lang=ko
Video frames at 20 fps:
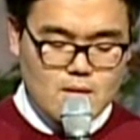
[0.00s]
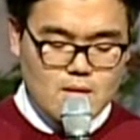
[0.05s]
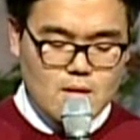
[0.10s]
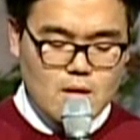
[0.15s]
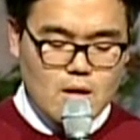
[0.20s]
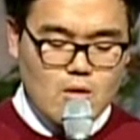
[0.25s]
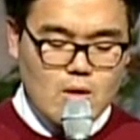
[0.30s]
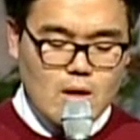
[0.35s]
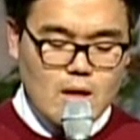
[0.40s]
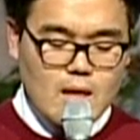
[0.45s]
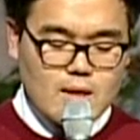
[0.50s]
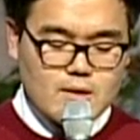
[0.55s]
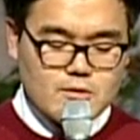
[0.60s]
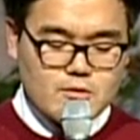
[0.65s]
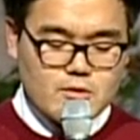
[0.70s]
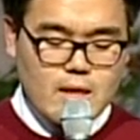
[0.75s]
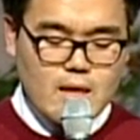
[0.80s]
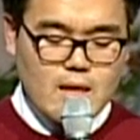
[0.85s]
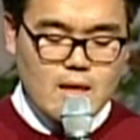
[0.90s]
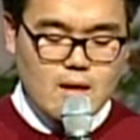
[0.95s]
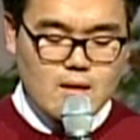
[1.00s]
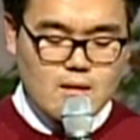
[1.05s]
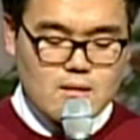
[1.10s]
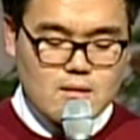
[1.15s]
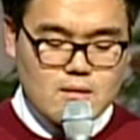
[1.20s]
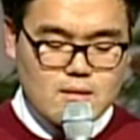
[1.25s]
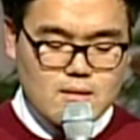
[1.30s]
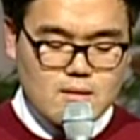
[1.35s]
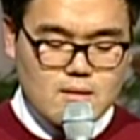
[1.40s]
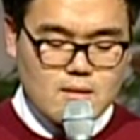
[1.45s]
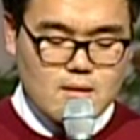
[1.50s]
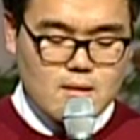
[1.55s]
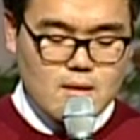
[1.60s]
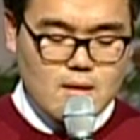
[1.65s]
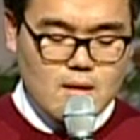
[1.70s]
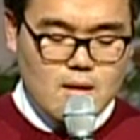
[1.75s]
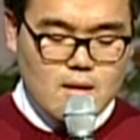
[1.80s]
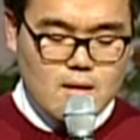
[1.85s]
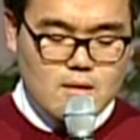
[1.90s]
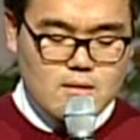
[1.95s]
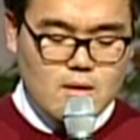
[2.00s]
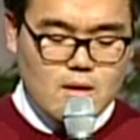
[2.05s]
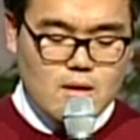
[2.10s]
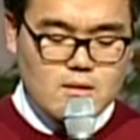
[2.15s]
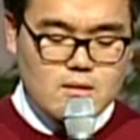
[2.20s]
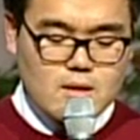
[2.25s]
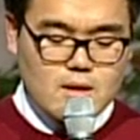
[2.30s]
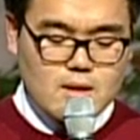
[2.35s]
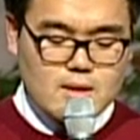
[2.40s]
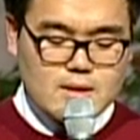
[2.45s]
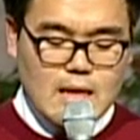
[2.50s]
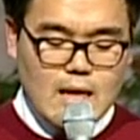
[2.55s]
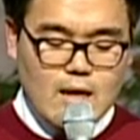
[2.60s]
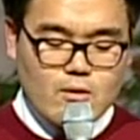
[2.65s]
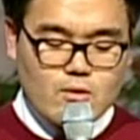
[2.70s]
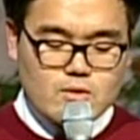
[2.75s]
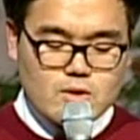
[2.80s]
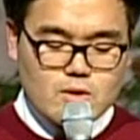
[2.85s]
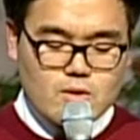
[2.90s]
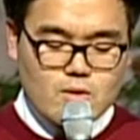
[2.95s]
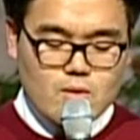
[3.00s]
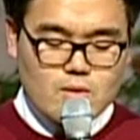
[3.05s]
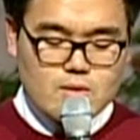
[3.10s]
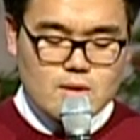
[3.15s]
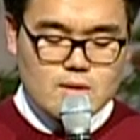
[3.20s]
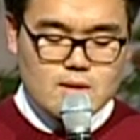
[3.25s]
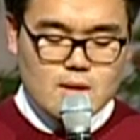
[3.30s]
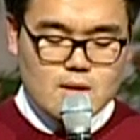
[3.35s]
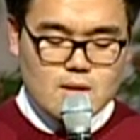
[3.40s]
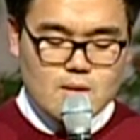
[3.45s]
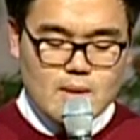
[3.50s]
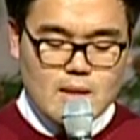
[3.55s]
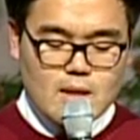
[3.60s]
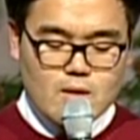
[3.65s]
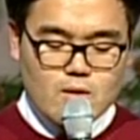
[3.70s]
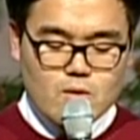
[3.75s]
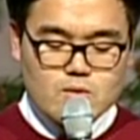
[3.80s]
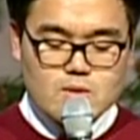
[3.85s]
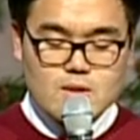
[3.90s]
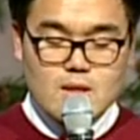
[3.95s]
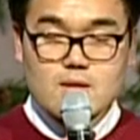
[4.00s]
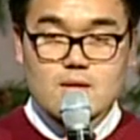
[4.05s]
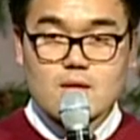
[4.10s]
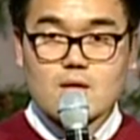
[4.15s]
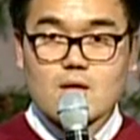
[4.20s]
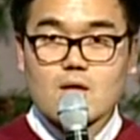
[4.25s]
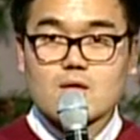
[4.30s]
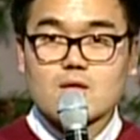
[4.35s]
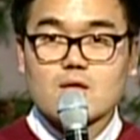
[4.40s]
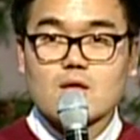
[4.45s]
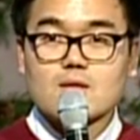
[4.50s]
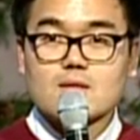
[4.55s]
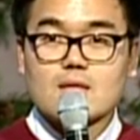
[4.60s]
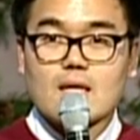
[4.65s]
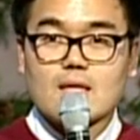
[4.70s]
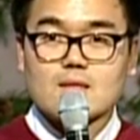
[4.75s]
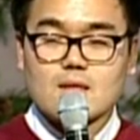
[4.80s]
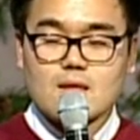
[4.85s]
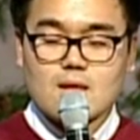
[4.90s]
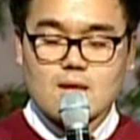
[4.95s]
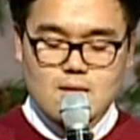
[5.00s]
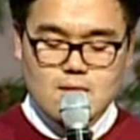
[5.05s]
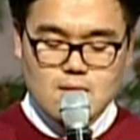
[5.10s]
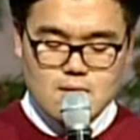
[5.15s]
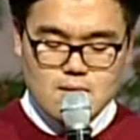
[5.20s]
영광아 이수야. 너희들이 사고치고 선생님이랑 교제했던 거 기억나니?